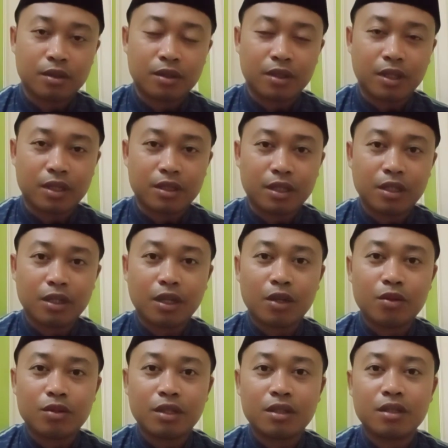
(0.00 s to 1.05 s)
Nah, jadi
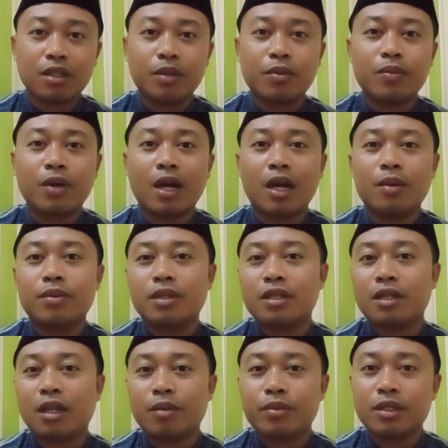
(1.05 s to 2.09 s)
kalau dia tidak memahaminya,
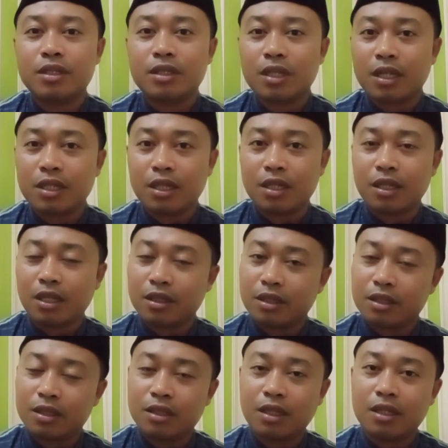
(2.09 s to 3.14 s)
dia bisa dia nanti
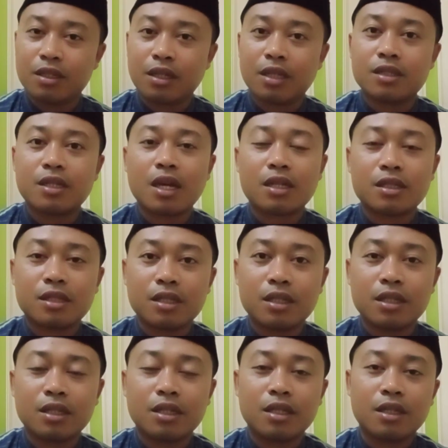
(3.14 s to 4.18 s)
dijadikan saksi.
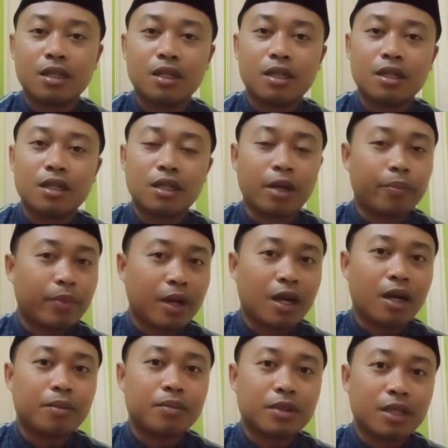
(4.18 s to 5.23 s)
Tidak
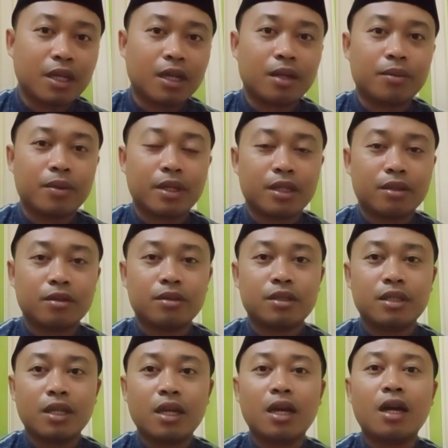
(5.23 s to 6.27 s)
paham dia begitu.
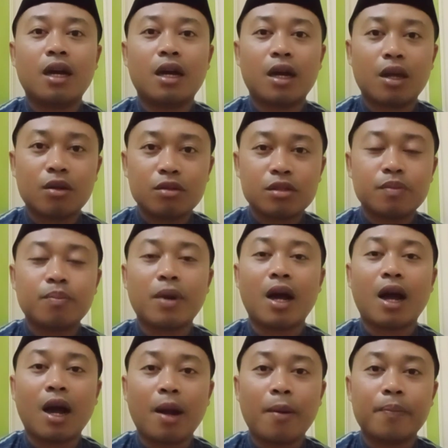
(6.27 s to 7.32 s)
Dia harus
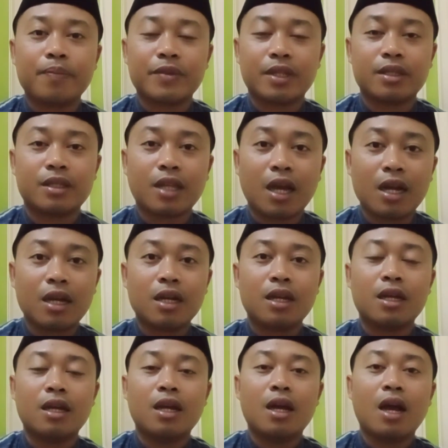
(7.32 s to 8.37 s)
paham tentang
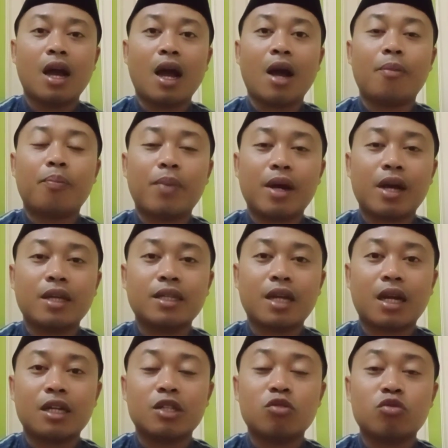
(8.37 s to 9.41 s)
apa
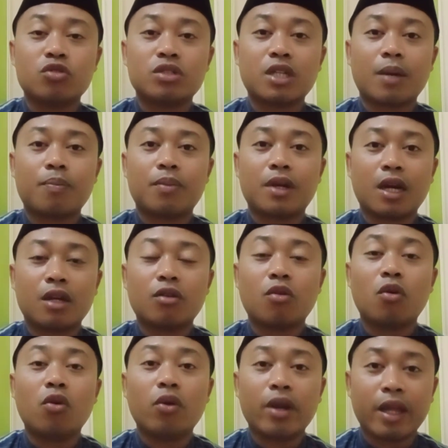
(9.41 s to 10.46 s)
yang diucapkan
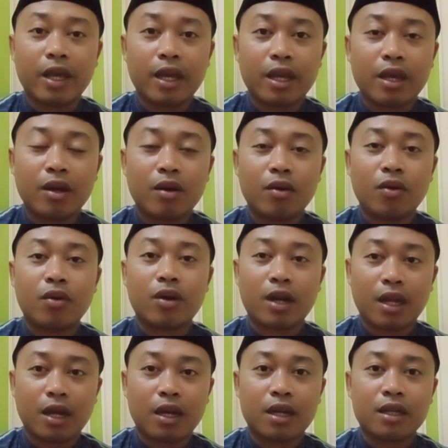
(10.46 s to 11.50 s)
oleh
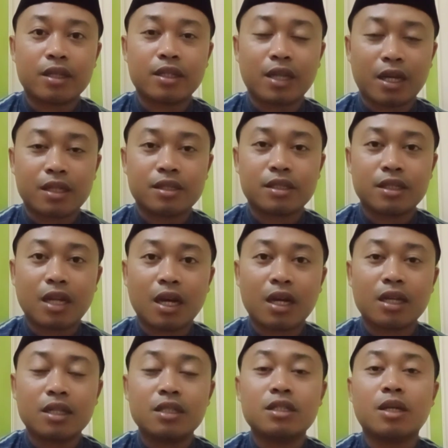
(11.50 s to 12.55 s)
orang yang
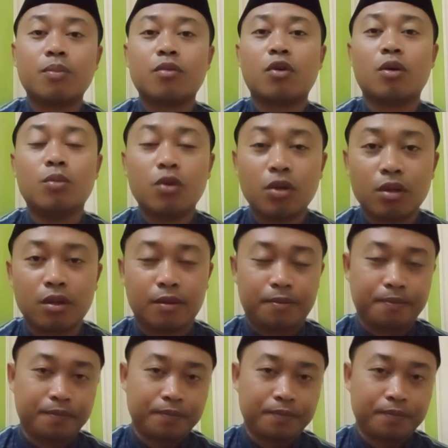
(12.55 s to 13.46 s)
sedang ijab kabul.